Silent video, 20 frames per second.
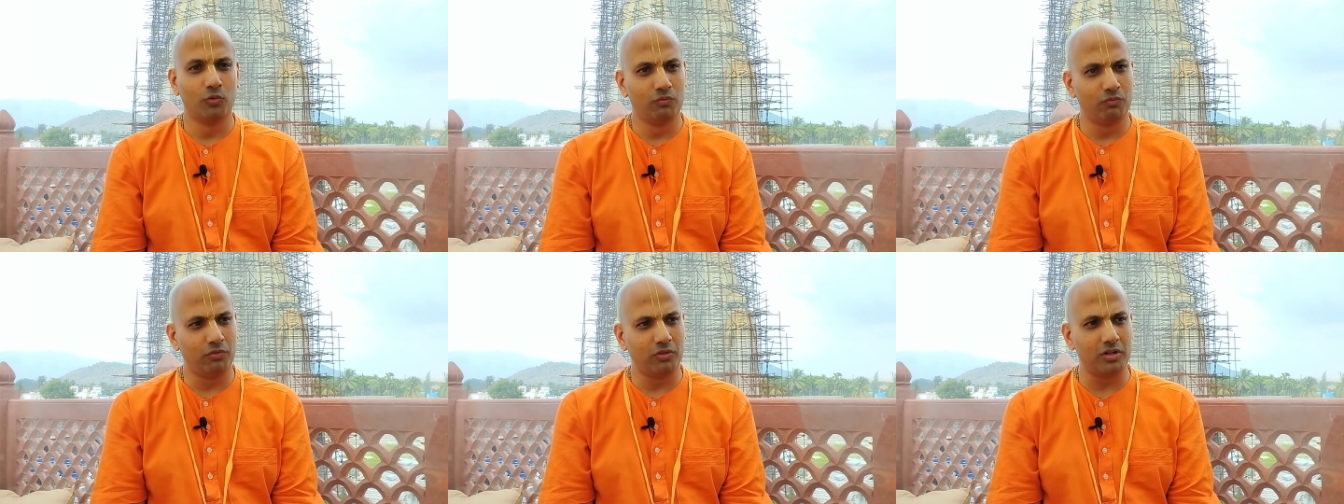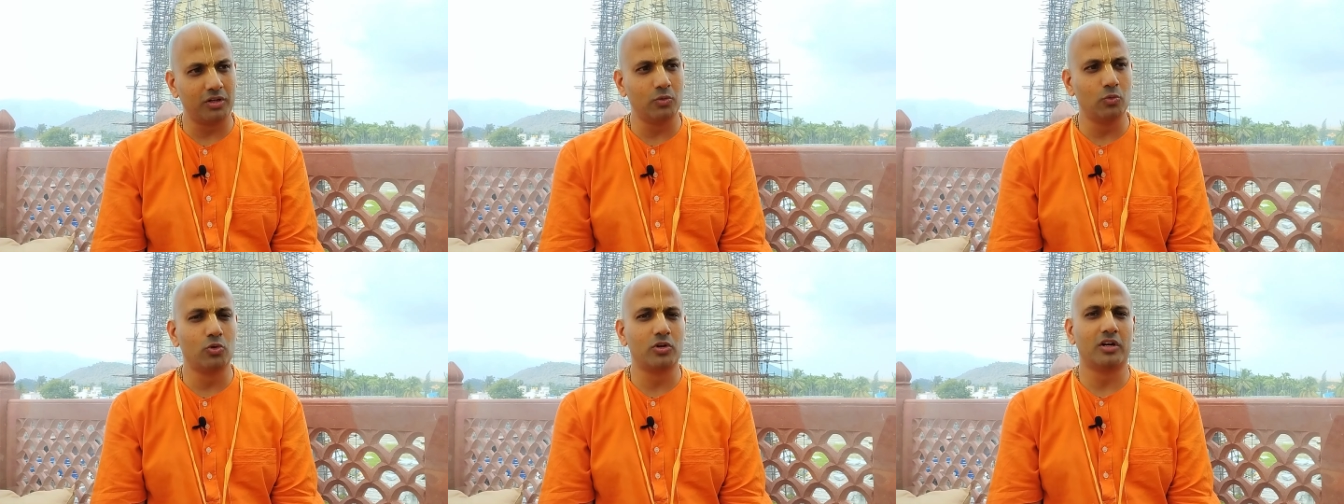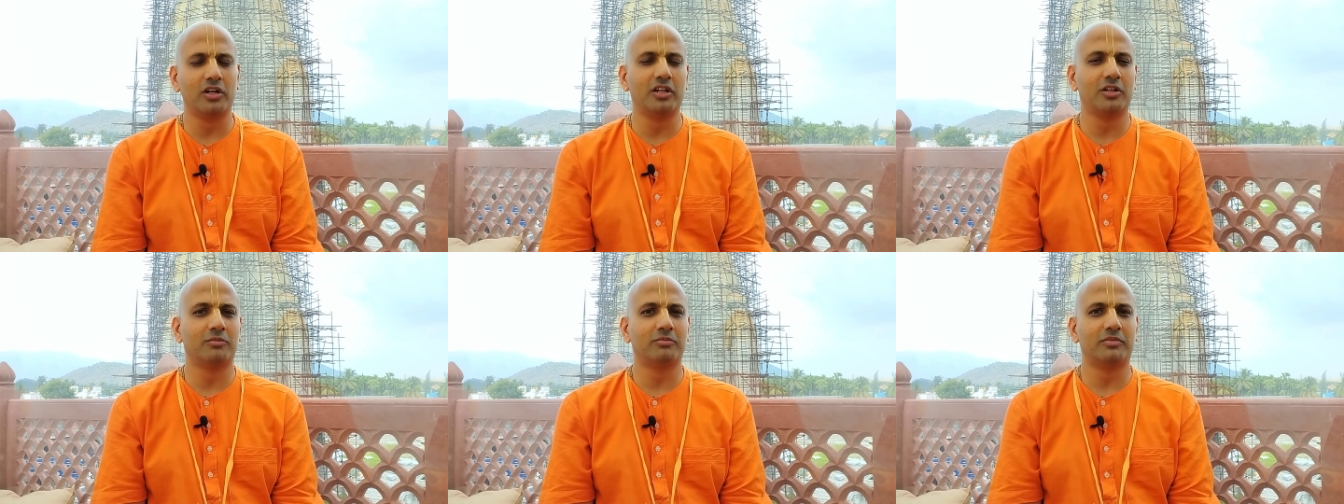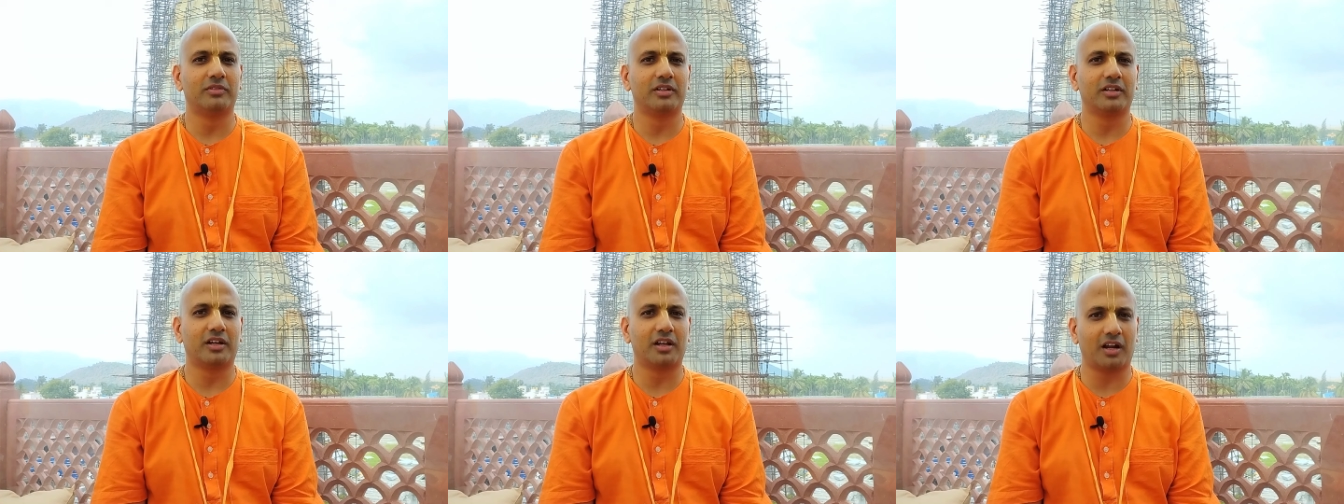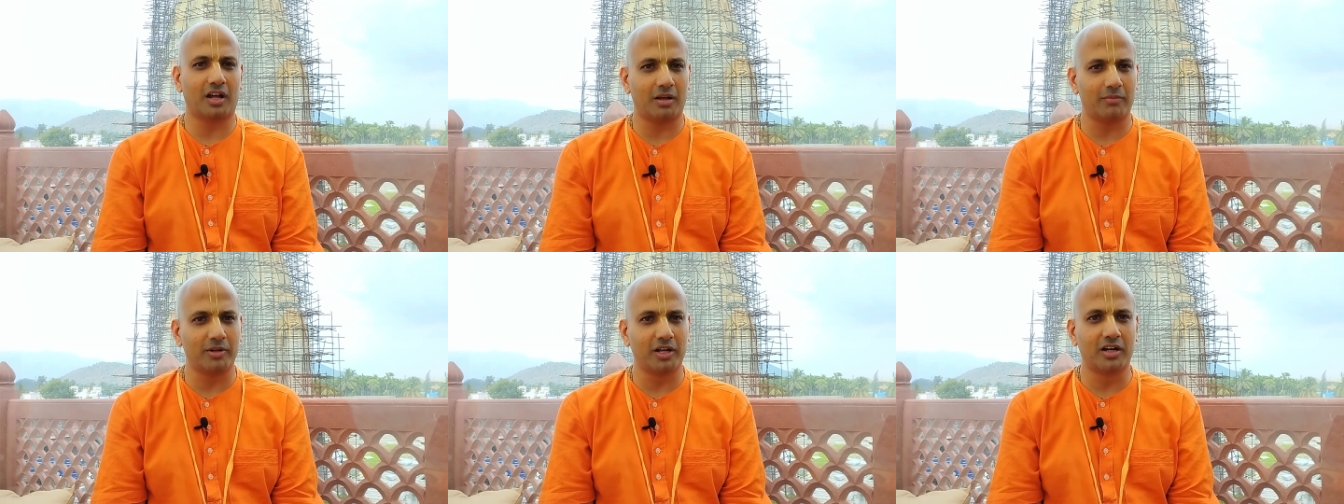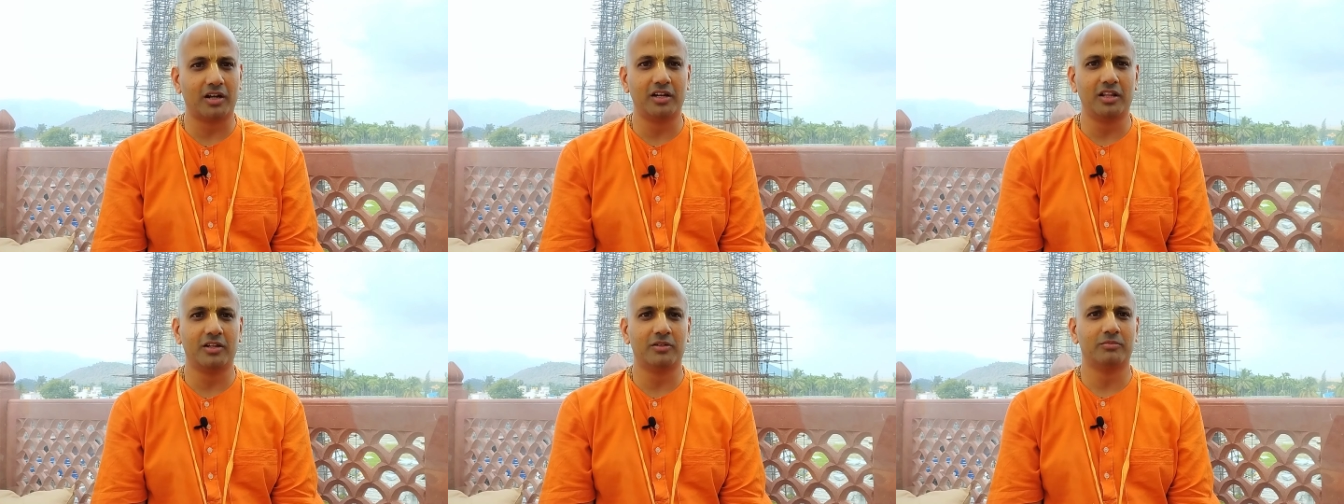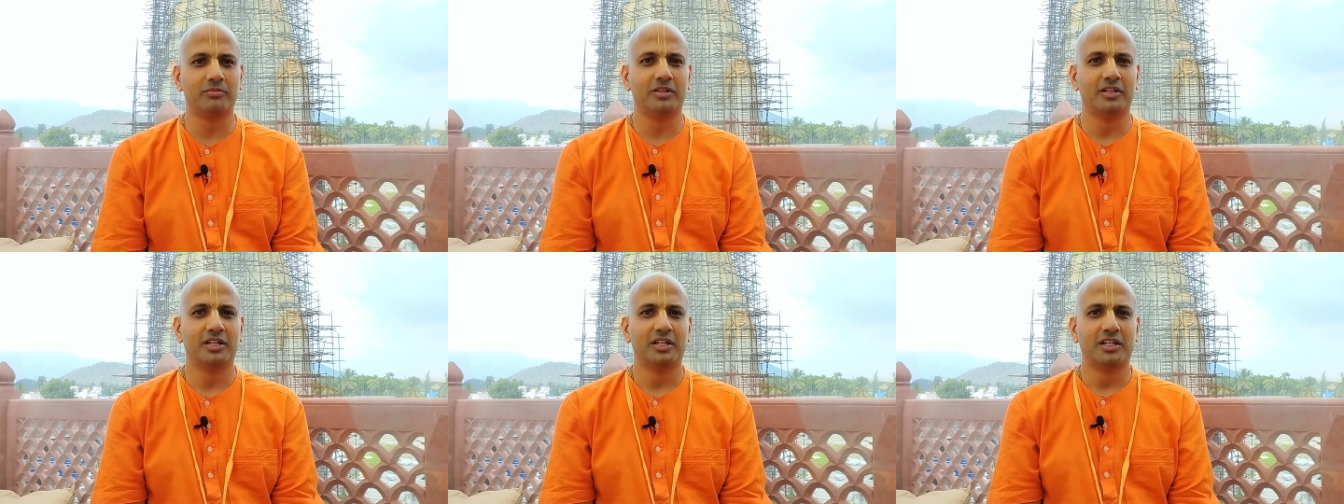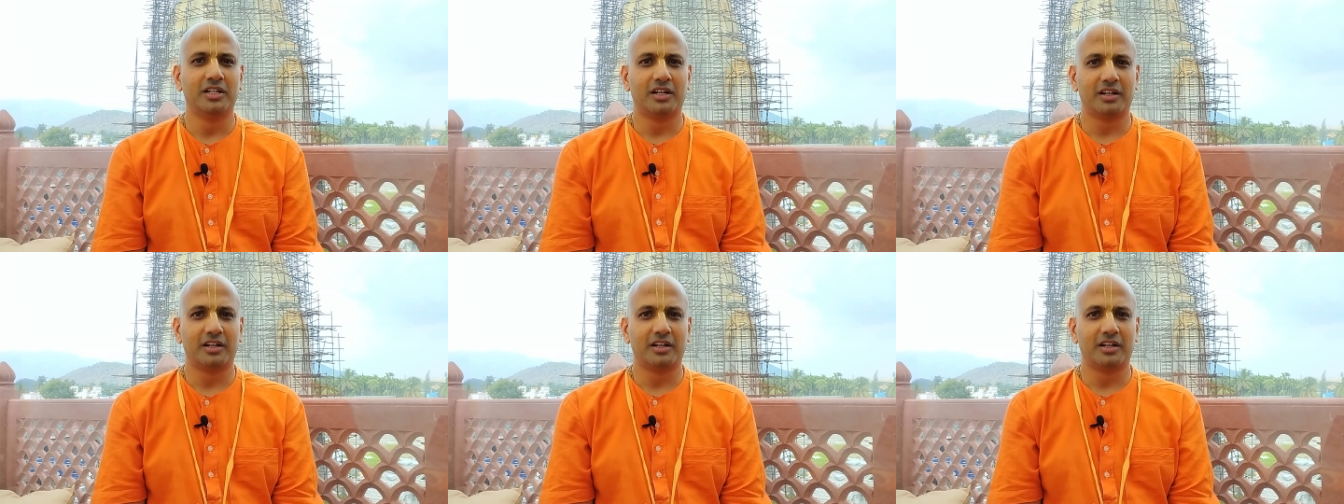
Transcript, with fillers: ஒவ்வொரு ஊர்களிலும் கிராமங்களிலும்